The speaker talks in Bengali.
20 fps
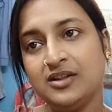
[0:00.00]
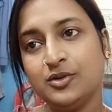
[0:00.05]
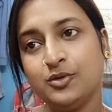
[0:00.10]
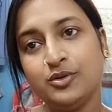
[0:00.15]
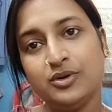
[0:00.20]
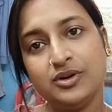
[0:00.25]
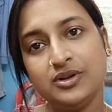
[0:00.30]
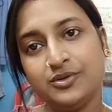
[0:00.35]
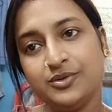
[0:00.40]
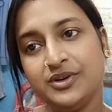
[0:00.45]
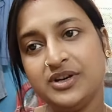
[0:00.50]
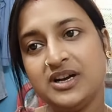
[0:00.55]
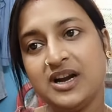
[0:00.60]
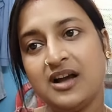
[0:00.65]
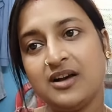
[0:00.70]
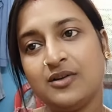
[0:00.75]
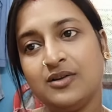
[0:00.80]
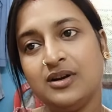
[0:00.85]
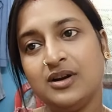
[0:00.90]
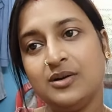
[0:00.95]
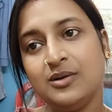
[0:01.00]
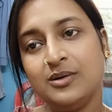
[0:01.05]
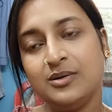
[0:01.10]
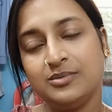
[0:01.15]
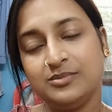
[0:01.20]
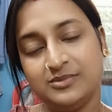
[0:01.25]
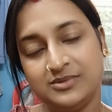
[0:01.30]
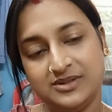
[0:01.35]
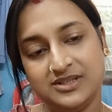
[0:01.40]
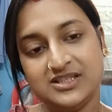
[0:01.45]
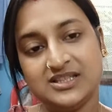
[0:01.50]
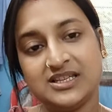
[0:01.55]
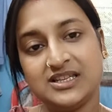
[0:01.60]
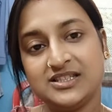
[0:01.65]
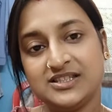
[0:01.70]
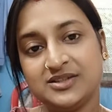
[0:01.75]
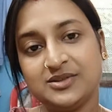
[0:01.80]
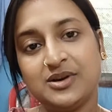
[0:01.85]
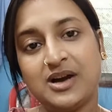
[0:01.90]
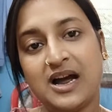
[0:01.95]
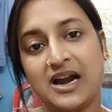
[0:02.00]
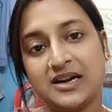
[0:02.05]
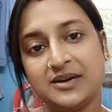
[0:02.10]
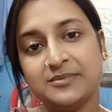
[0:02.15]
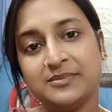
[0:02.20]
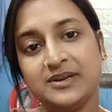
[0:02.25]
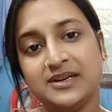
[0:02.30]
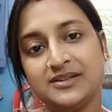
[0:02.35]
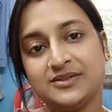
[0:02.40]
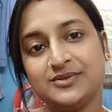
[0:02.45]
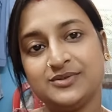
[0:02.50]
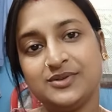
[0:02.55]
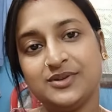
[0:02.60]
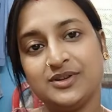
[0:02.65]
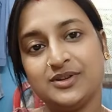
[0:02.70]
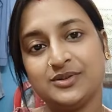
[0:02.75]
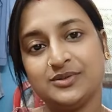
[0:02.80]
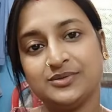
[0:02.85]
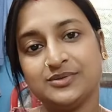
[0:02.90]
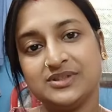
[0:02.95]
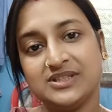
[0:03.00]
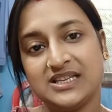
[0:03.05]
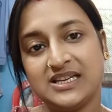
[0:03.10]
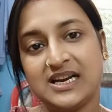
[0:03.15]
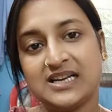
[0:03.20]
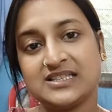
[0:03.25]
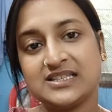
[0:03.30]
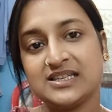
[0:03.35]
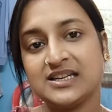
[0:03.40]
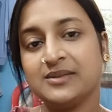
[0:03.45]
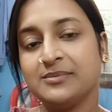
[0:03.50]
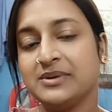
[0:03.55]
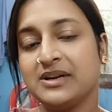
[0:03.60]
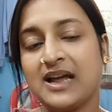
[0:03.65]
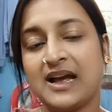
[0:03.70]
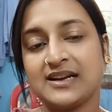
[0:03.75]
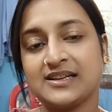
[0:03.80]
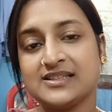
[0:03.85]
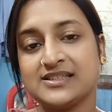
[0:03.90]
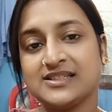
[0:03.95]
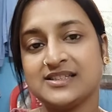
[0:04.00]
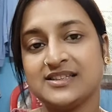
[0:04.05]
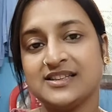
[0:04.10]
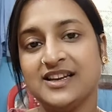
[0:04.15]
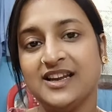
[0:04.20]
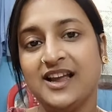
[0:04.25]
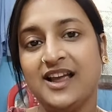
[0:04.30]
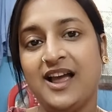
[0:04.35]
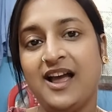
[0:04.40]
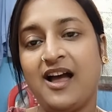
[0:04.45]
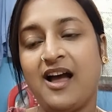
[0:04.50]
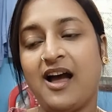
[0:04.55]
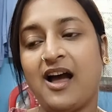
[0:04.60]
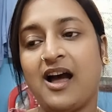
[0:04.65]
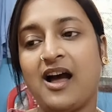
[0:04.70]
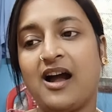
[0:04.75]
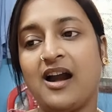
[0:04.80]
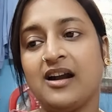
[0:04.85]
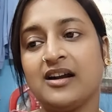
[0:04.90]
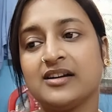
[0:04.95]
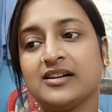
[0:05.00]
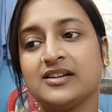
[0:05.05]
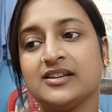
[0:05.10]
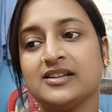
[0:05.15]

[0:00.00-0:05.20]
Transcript: দৌড়াদৌড়ি না করলেও নিজে নিজে তো হাঁটবে একটু হলেও যেই আশাটা আমি রাখছি আর